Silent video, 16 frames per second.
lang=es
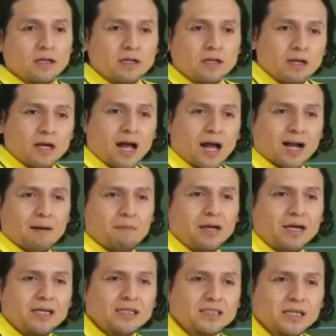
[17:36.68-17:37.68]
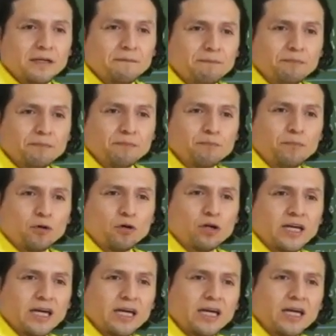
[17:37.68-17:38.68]
Acá me dicen, ¿por
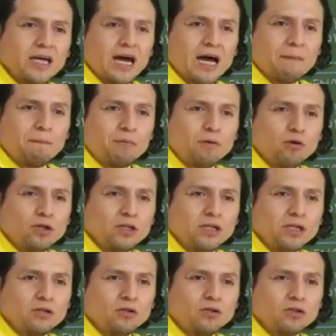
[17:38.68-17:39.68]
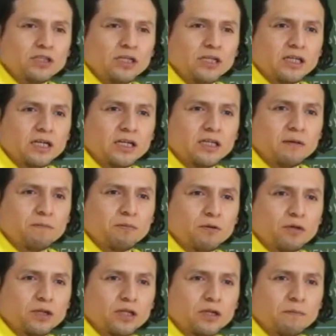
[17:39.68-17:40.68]
qué haploide no sería
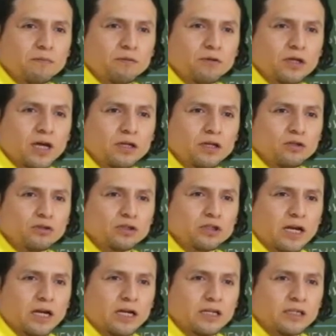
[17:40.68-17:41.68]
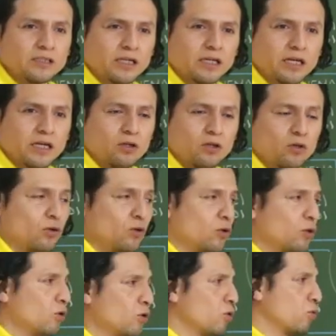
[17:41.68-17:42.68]
diploide porque hay dos cadenas de D?
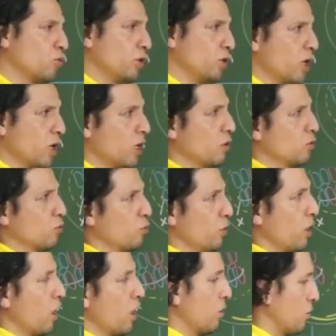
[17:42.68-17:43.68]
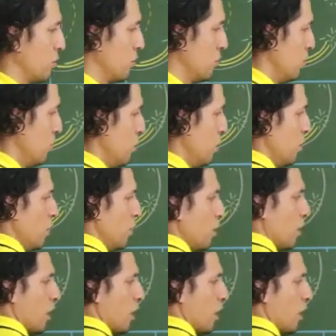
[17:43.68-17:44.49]
No, cuidado, cuidado. A